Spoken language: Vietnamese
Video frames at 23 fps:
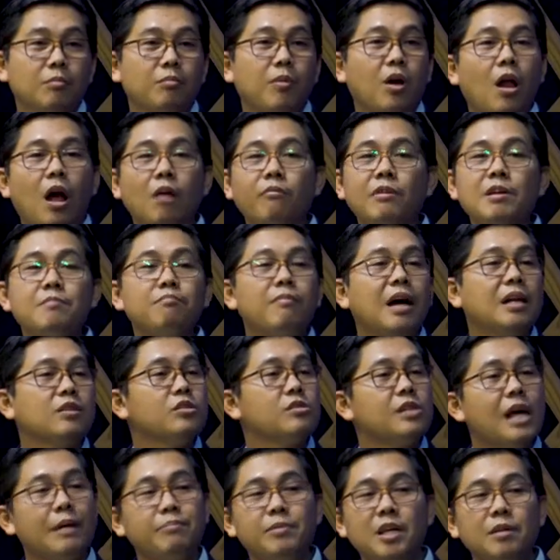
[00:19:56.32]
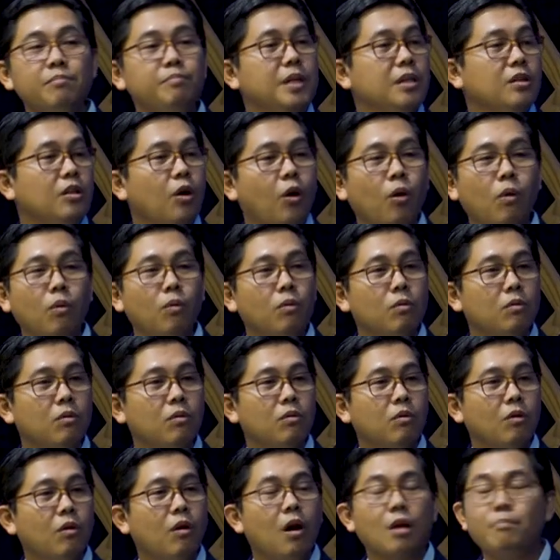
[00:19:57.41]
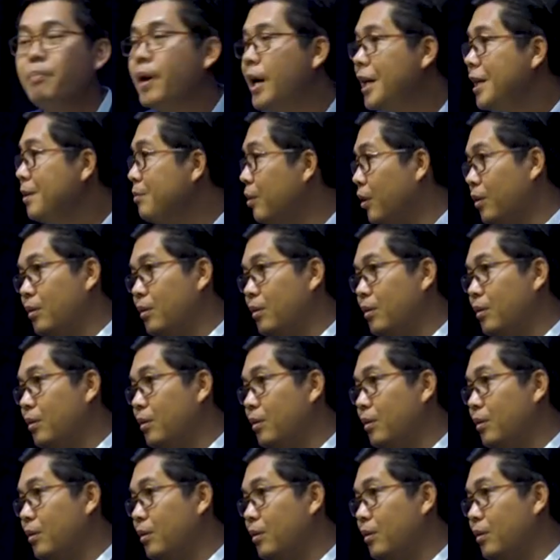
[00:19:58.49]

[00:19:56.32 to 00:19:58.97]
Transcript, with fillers: Một đôi mình bắt Joseph trên pin đống, có pay